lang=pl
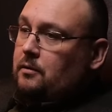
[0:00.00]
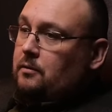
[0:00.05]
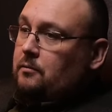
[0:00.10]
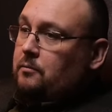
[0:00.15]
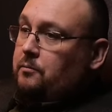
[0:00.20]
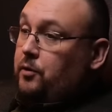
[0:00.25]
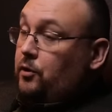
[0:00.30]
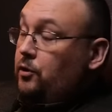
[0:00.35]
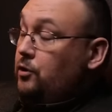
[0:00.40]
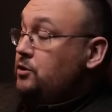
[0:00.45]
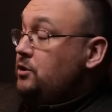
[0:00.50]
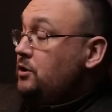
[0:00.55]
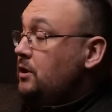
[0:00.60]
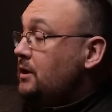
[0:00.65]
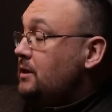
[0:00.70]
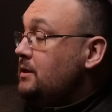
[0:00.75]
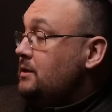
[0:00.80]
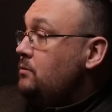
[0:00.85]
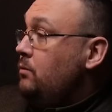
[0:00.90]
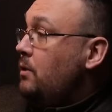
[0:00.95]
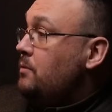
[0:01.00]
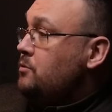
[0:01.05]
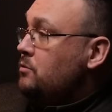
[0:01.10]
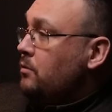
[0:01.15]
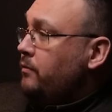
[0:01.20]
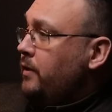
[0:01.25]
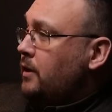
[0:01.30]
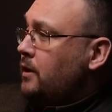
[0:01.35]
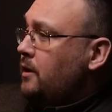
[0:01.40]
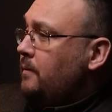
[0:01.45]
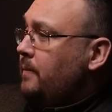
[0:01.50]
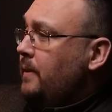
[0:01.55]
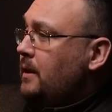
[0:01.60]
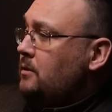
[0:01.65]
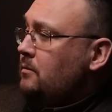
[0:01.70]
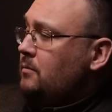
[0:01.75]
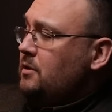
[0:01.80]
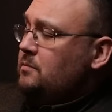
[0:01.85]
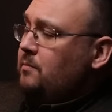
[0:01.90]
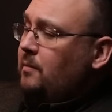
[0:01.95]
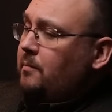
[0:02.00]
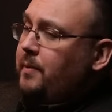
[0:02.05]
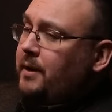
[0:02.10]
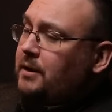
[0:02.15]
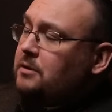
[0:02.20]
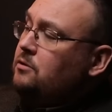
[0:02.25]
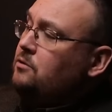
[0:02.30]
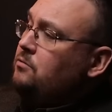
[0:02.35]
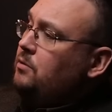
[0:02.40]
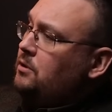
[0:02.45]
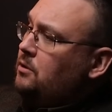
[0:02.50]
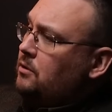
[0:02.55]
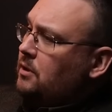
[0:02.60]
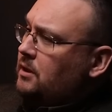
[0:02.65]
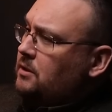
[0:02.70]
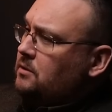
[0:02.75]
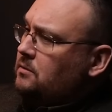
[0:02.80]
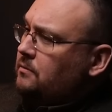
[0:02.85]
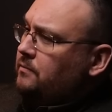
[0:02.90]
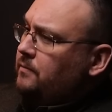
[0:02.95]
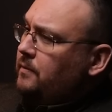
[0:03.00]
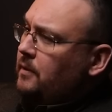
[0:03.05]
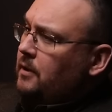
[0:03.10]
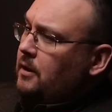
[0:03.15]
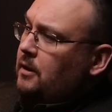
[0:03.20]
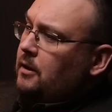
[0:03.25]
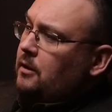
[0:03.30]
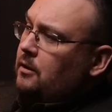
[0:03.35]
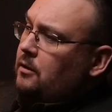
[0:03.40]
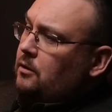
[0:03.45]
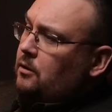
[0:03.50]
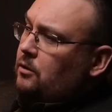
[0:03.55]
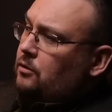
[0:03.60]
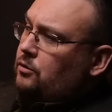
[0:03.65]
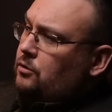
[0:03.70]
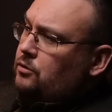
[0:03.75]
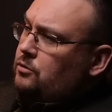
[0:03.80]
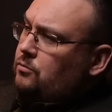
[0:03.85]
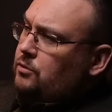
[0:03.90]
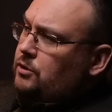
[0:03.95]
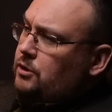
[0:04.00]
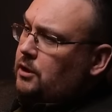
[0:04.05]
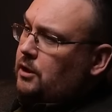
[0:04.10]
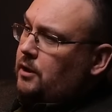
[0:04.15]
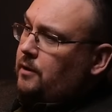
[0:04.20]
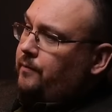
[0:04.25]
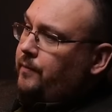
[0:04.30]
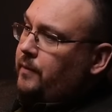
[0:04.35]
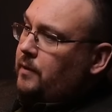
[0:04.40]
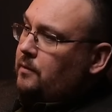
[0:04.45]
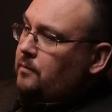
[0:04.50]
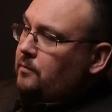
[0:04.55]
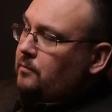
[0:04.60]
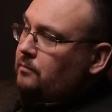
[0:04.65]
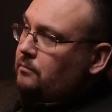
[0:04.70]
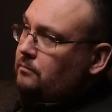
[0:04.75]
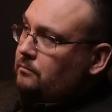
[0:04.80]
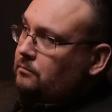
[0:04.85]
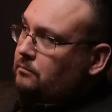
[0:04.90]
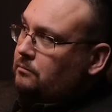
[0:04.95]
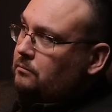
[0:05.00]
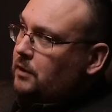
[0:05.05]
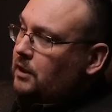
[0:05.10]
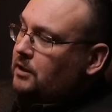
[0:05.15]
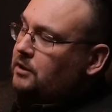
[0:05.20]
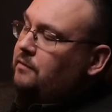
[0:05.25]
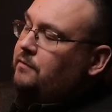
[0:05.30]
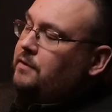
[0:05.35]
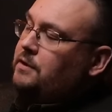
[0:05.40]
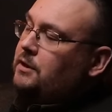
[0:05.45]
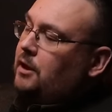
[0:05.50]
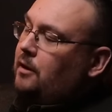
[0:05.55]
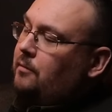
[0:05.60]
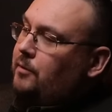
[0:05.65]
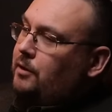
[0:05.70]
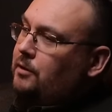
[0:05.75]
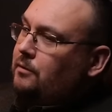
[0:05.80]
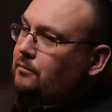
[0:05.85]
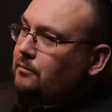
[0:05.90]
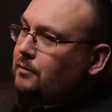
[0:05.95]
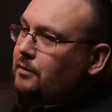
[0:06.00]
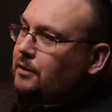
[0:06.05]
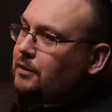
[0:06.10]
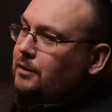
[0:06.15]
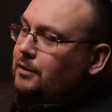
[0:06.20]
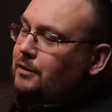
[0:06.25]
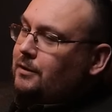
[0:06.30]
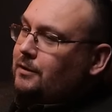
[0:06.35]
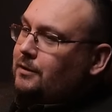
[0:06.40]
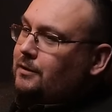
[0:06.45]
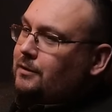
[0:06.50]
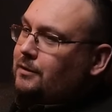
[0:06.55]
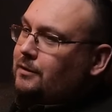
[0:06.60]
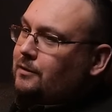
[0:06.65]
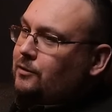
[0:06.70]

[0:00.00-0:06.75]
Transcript: ponoć nie jest złym człowiekiem, natomiast ma bardzo złych doradców. Otoczył się aktywistami, y,